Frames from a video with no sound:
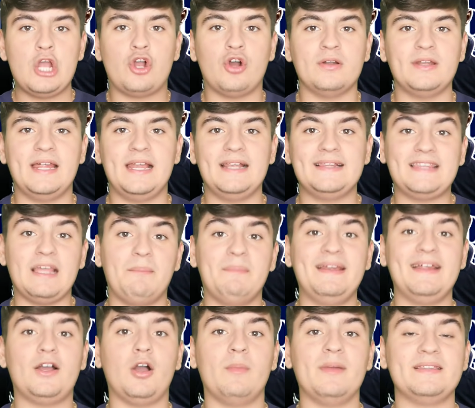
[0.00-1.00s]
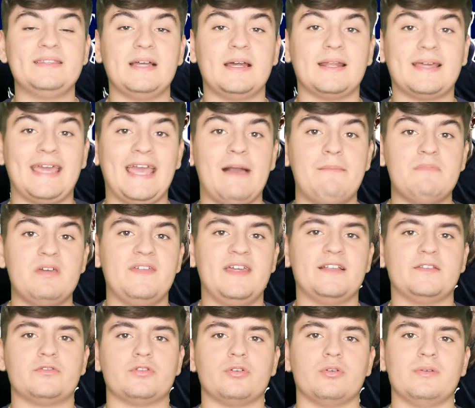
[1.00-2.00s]
con él también comentar que es
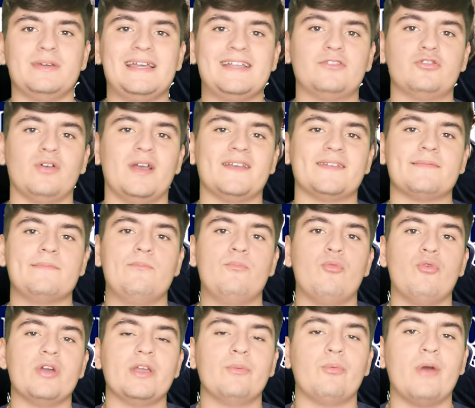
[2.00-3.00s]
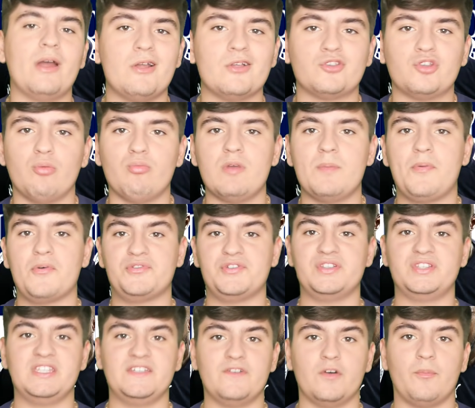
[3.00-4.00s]
ambidiestro y esto es muy bueno, esto es muy
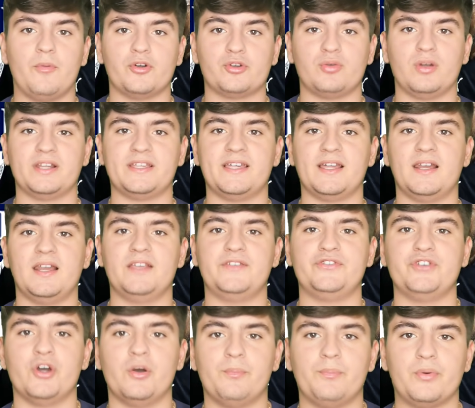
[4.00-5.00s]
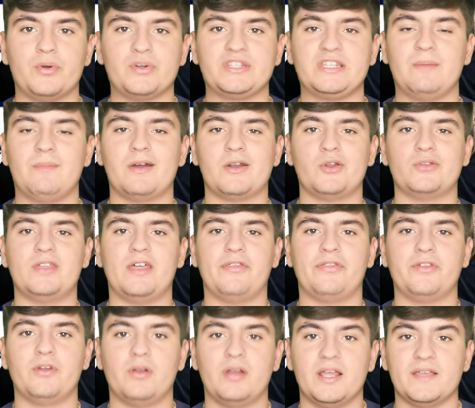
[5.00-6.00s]
positivo por cualquier lesión, por temas
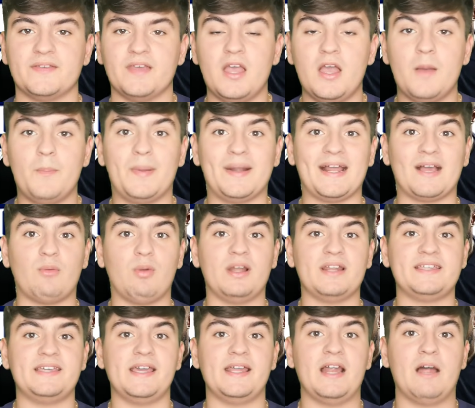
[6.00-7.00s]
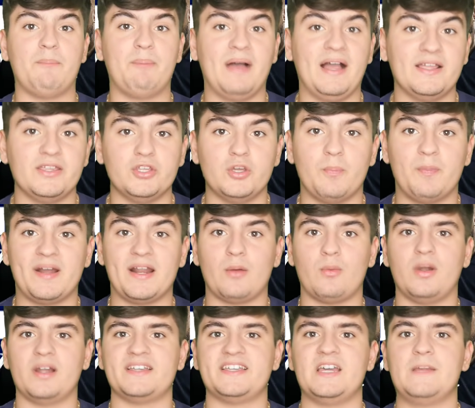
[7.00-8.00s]
rotaciones, para cualquier apaño, para
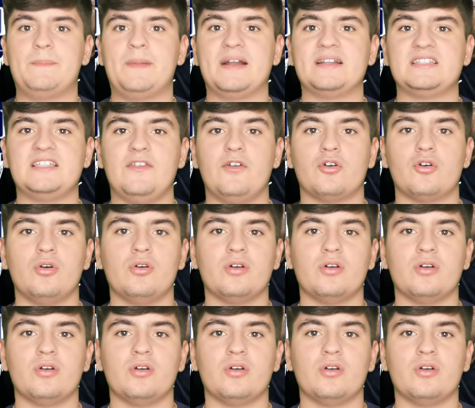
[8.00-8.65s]
cualquier partido